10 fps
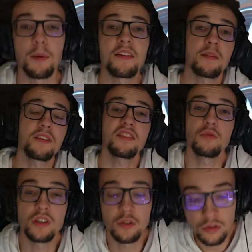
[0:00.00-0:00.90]
Les amis, si vous
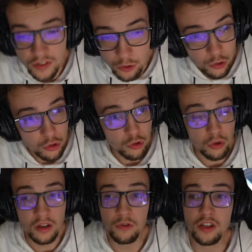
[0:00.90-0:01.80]
voulez d'autres vidéos sur solo
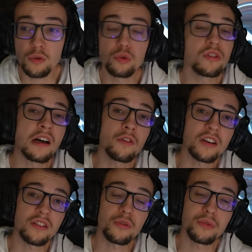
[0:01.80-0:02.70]
leveling ou d'autres invocations,